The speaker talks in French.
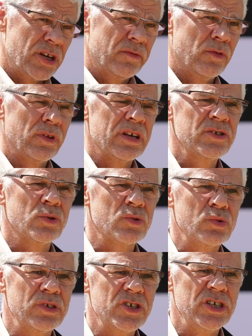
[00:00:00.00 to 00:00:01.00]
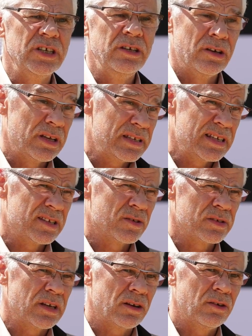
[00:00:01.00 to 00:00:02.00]
Chaque fondation sous égide, il y en a
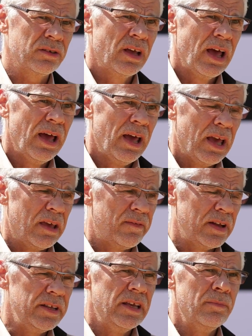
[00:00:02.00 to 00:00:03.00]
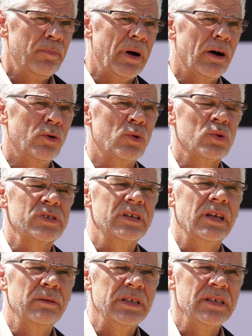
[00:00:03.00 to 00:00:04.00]
750, est validée par le
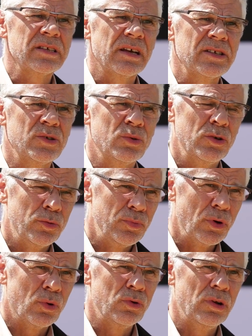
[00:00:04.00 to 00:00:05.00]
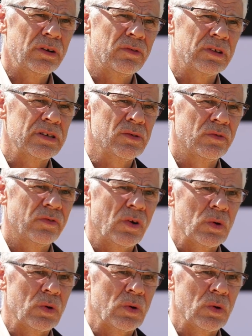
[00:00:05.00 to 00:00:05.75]
conseil d'administration et le bureau de la Fondation de